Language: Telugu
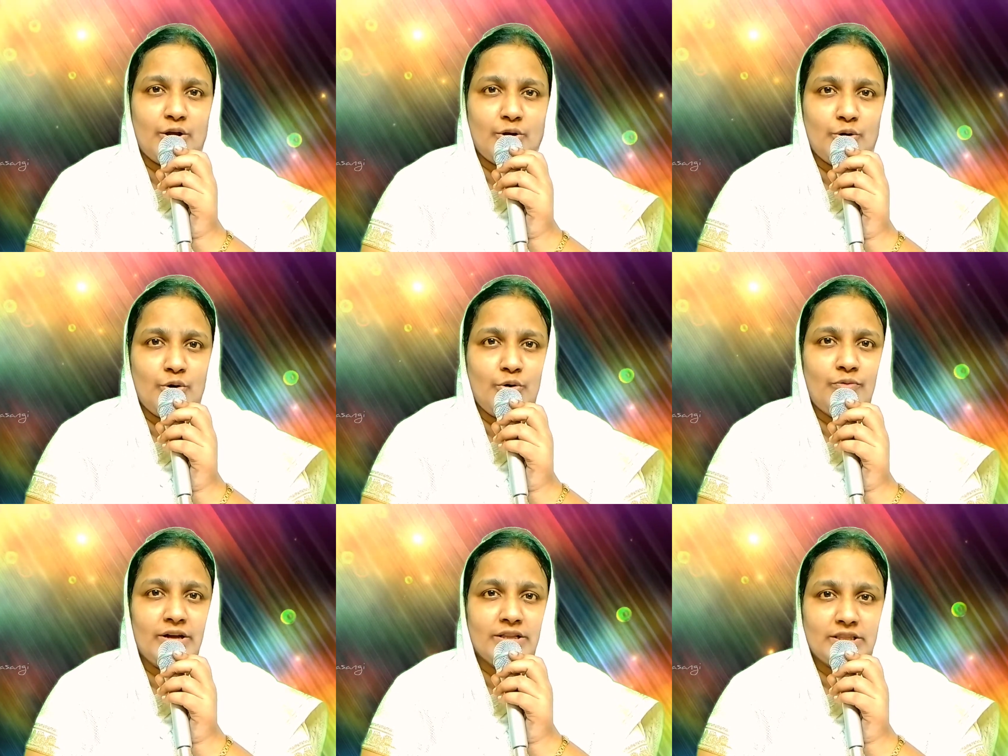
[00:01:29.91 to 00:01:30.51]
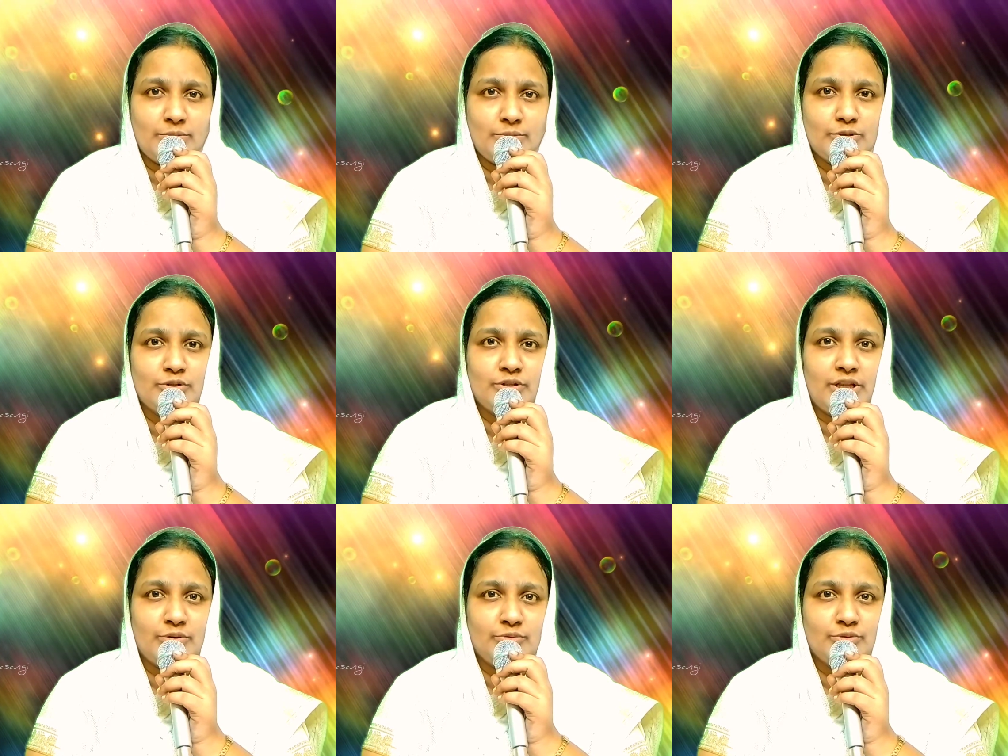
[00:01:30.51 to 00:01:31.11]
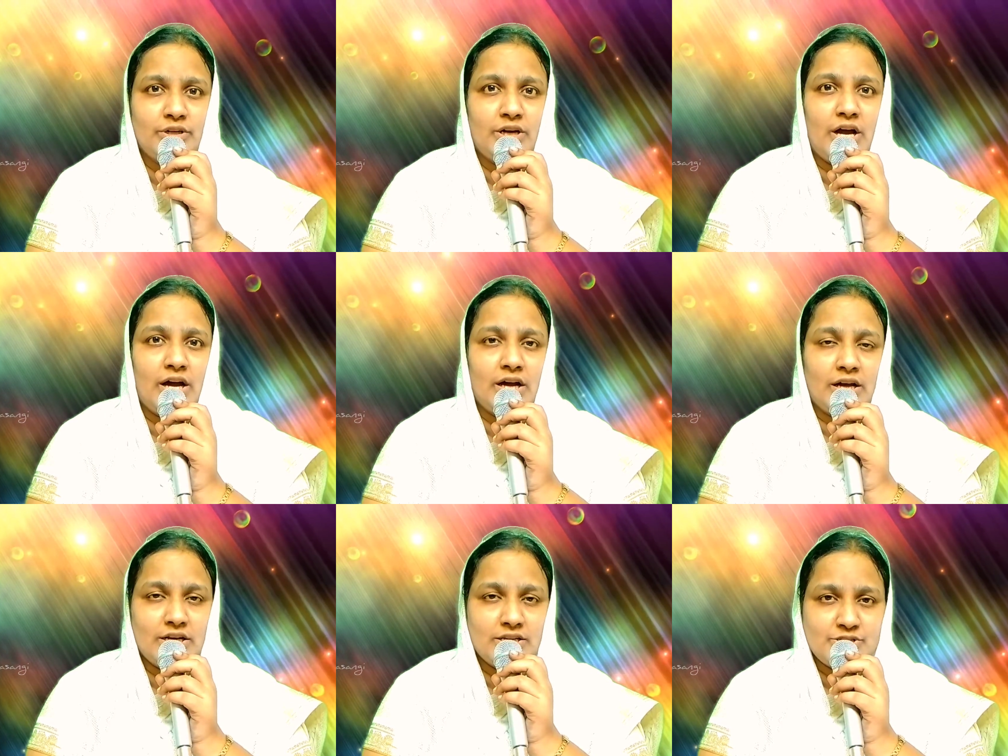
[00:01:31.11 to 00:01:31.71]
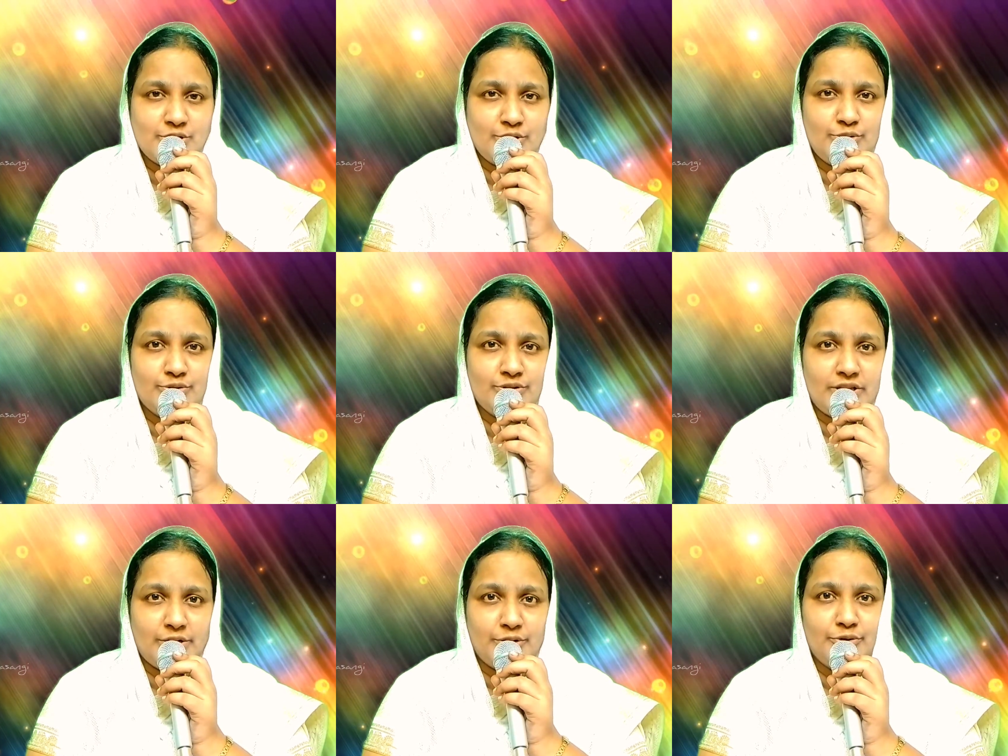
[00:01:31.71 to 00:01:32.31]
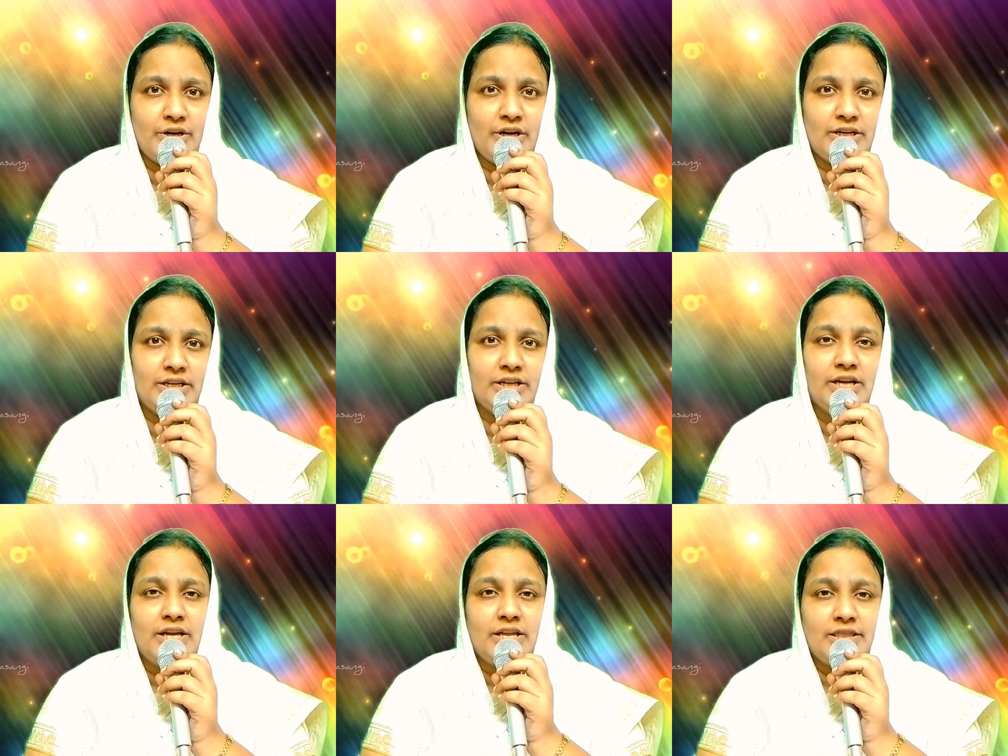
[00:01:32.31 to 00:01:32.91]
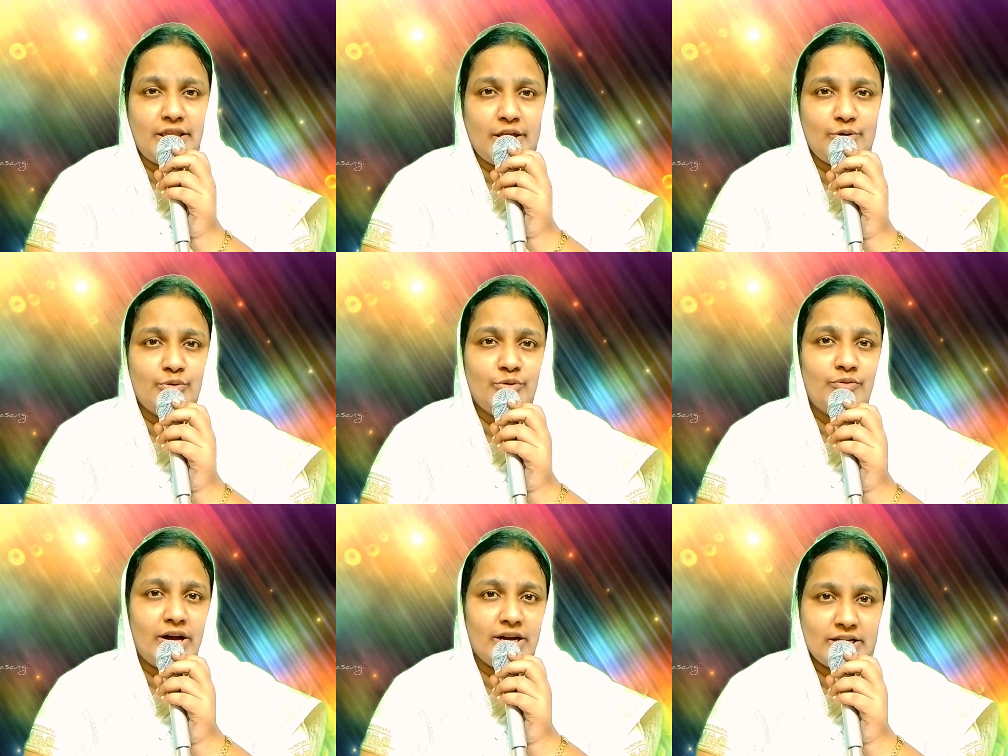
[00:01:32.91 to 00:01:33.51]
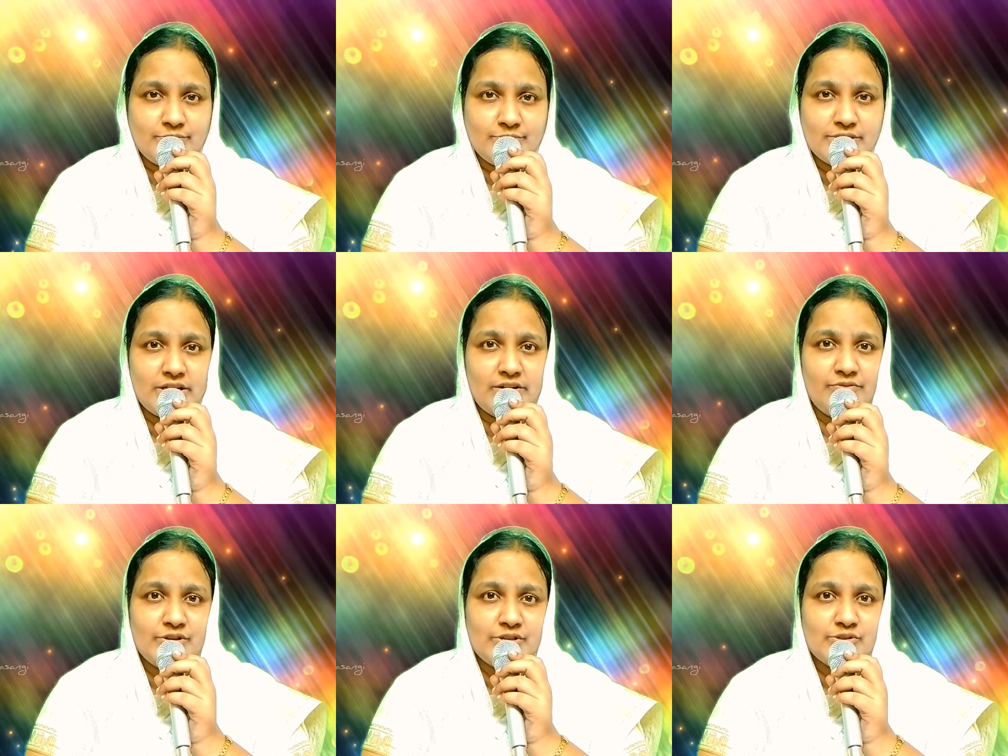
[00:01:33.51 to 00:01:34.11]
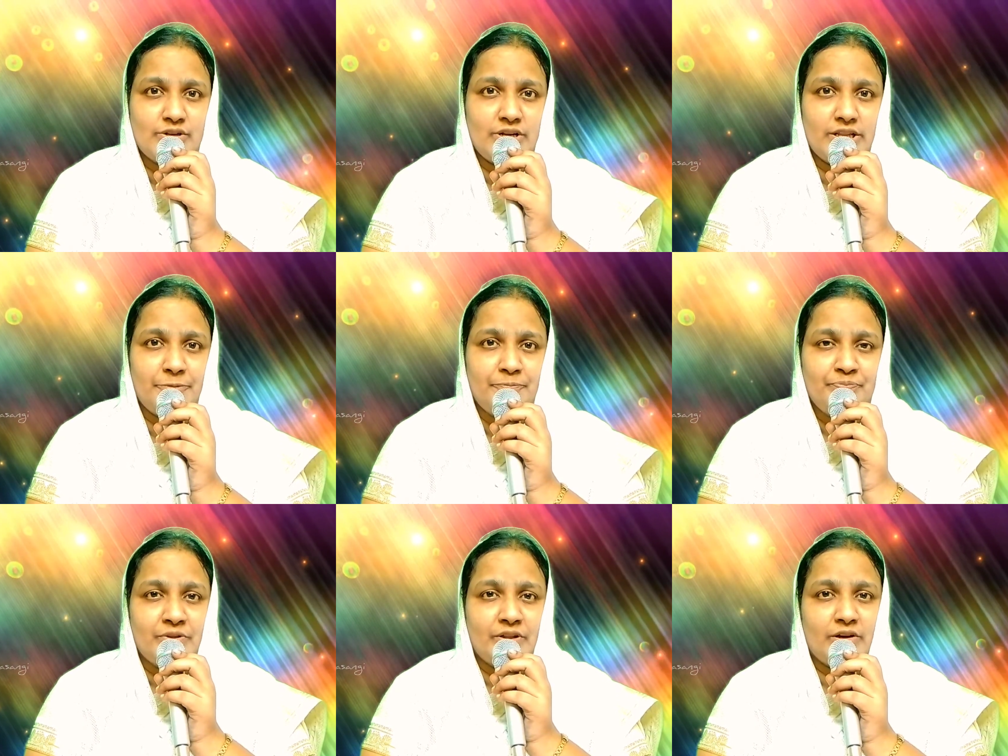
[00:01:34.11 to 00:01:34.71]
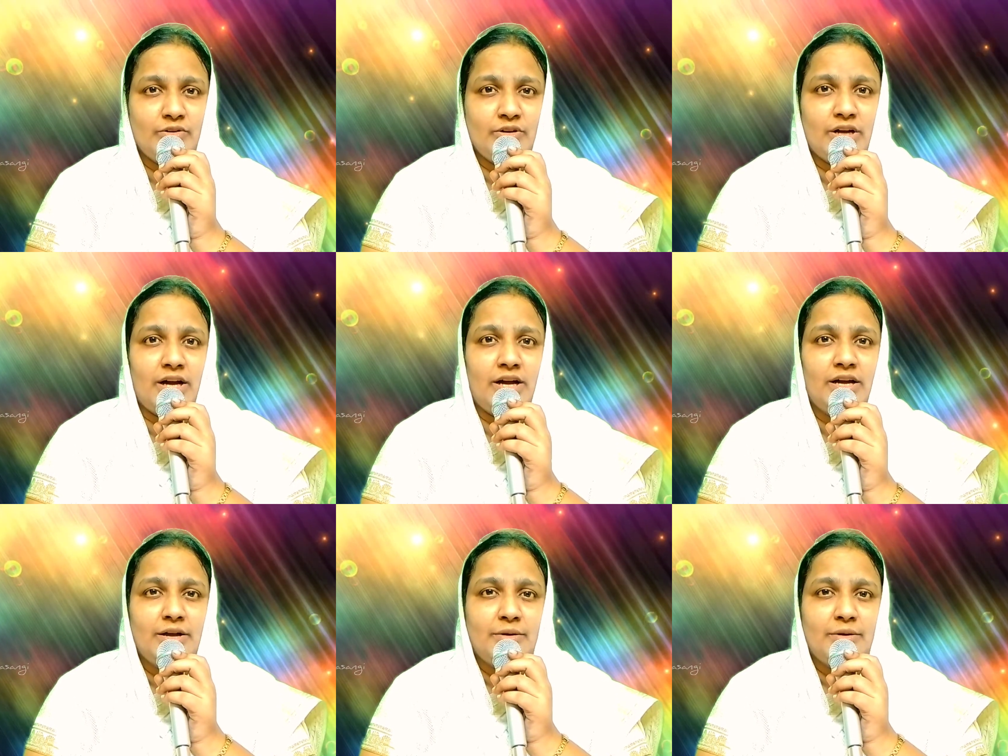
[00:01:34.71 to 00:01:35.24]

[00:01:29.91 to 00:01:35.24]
ఎహోవా తమకు దేవుడుగా గల జనులు ధన్యులని దేవుని వాక్యం సెలవిస్తున్నది కనుక